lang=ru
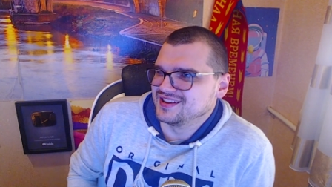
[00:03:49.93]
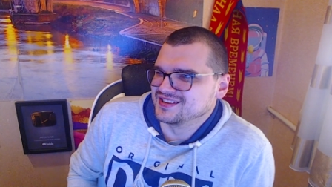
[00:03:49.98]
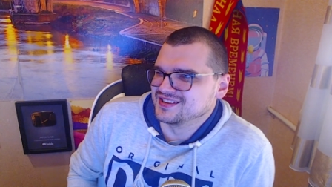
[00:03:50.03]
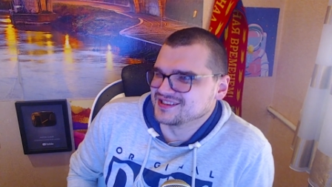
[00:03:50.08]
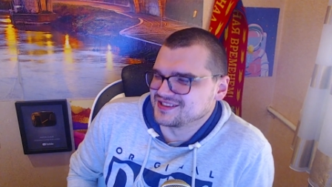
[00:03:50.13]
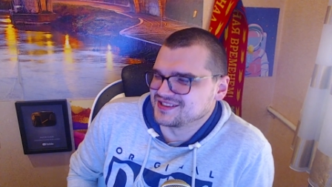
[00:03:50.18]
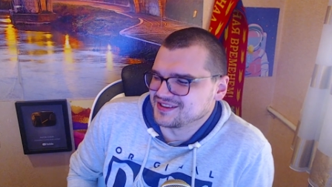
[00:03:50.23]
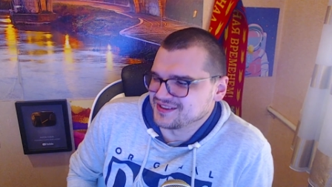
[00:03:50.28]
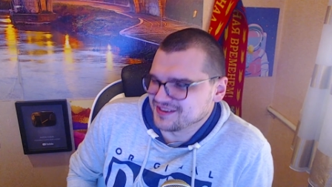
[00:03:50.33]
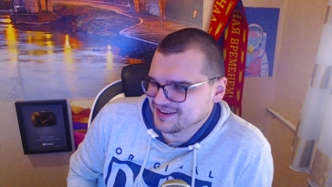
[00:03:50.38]

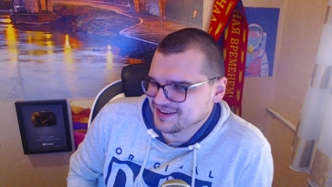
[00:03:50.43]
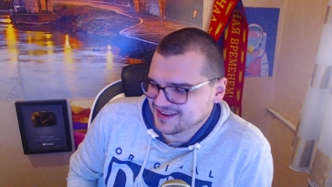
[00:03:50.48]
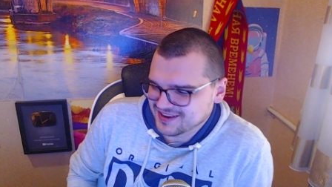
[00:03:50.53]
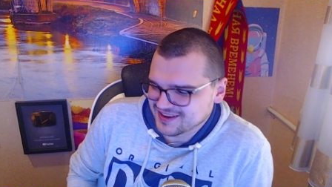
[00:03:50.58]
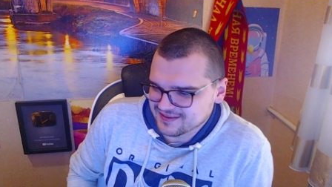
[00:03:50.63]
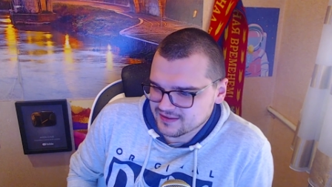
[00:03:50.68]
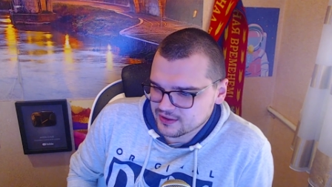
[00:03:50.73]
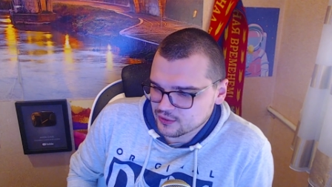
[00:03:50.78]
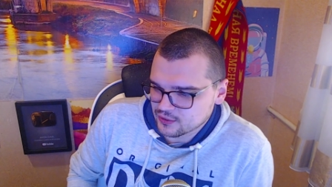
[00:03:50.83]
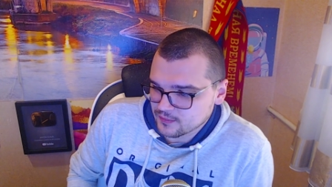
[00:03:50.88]
что я
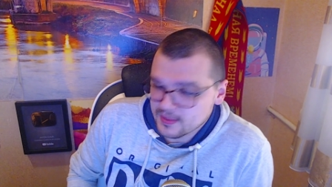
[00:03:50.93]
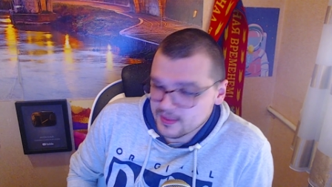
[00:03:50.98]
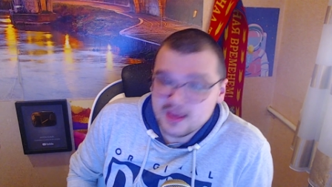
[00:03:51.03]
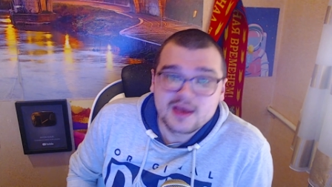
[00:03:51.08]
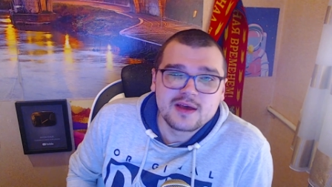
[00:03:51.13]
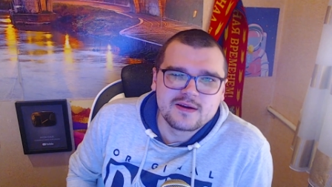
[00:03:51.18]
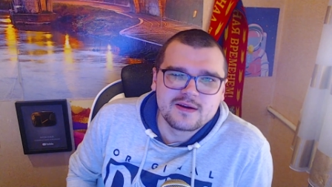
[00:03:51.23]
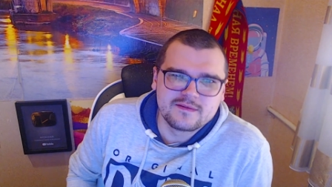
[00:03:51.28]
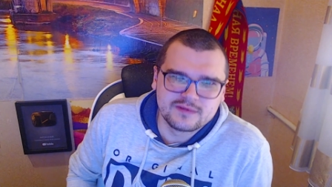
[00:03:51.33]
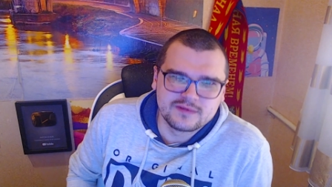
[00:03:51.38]
говорю
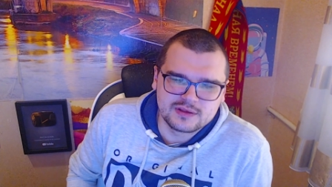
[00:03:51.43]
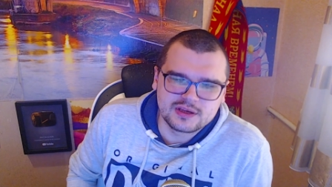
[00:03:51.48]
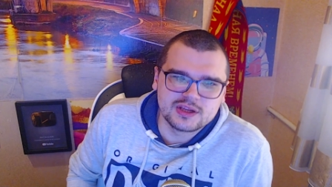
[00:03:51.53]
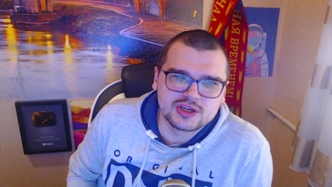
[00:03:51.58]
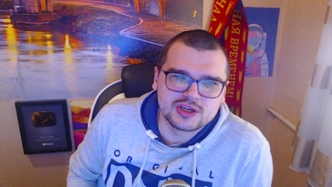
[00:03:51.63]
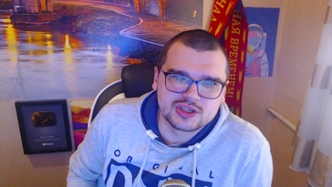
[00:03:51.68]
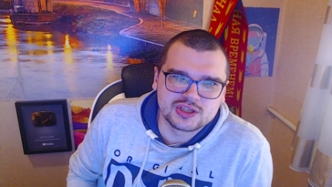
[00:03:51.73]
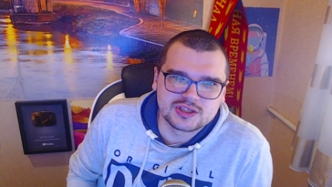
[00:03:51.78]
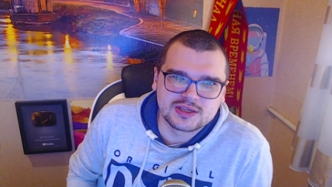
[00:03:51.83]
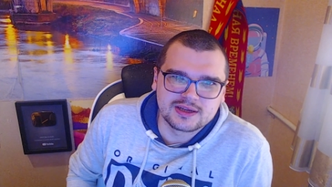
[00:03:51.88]
в 3
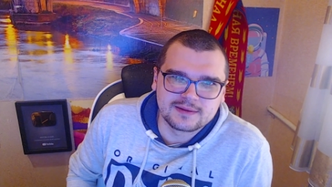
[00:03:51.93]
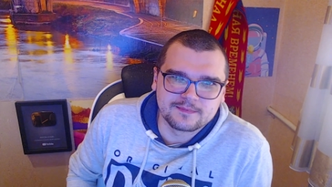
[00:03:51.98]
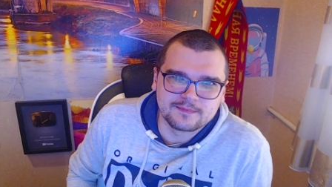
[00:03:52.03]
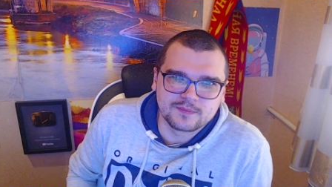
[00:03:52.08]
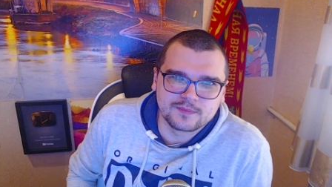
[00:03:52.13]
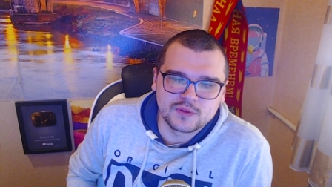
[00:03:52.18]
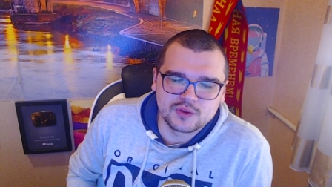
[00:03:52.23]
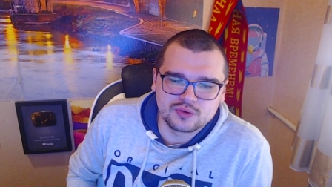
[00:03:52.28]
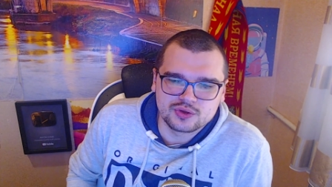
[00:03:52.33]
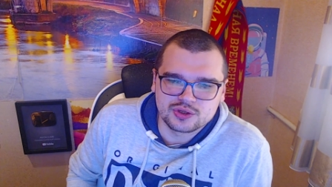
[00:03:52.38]
часа
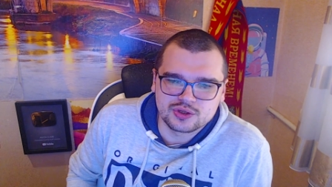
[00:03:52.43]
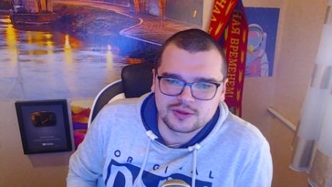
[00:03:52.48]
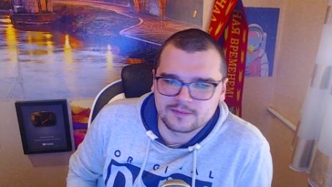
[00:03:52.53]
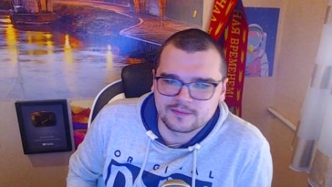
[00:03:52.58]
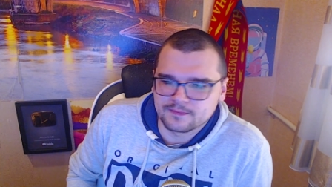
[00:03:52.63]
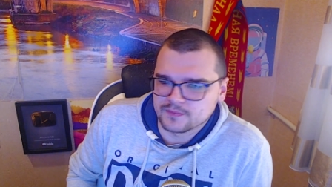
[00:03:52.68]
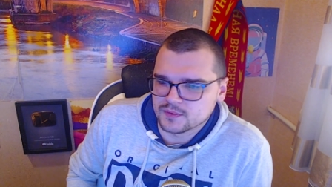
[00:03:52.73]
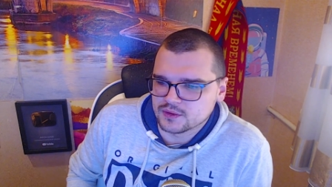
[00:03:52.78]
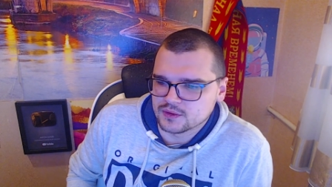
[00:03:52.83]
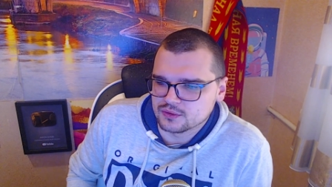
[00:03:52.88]
ночи.
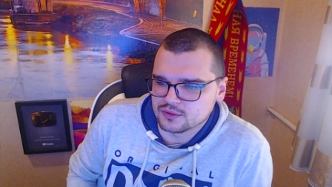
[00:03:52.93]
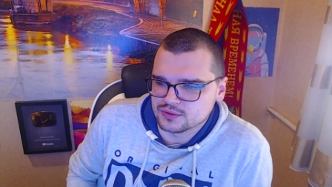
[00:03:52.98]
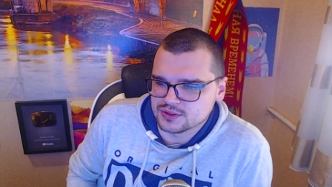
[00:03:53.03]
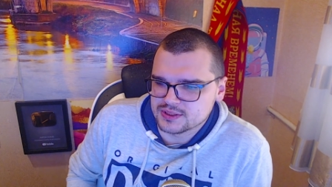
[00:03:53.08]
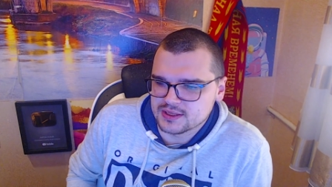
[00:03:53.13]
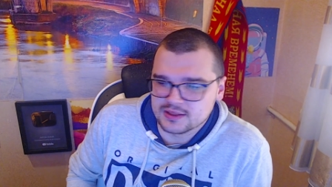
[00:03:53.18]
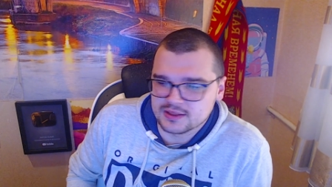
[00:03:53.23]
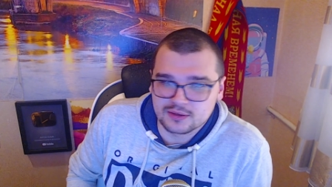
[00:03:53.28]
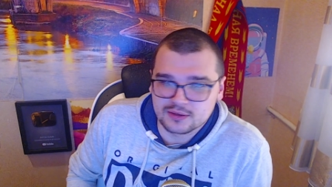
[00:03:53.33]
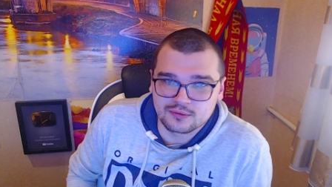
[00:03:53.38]

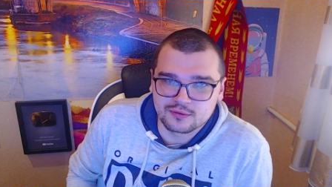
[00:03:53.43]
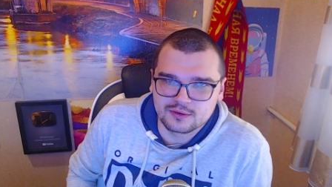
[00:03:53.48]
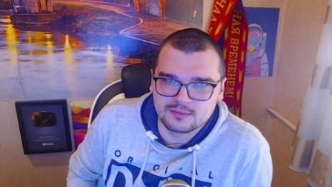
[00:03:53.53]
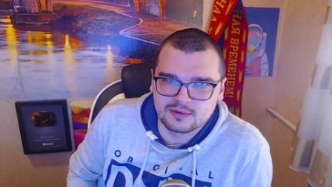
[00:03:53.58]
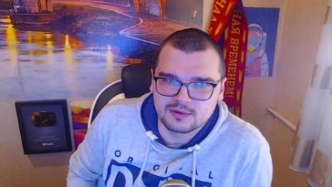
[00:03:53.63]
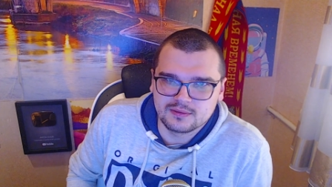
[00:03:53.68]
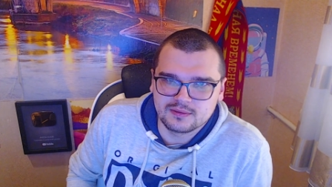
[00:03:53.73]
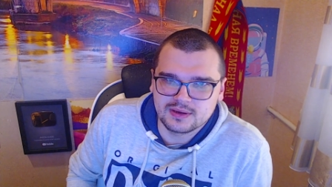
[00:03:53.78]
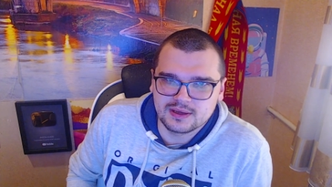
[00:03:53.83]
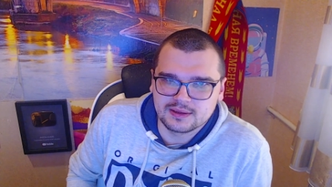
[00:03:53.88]
Друзья, такое
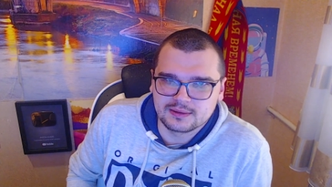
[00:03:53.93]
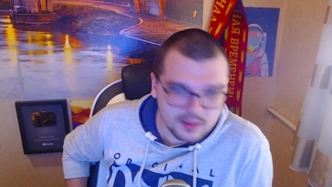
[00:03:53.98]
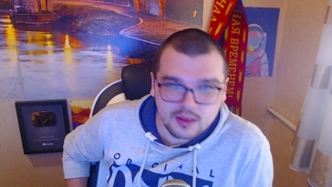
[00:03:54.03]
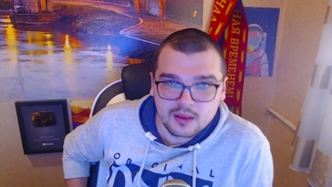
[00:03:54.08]
бывает.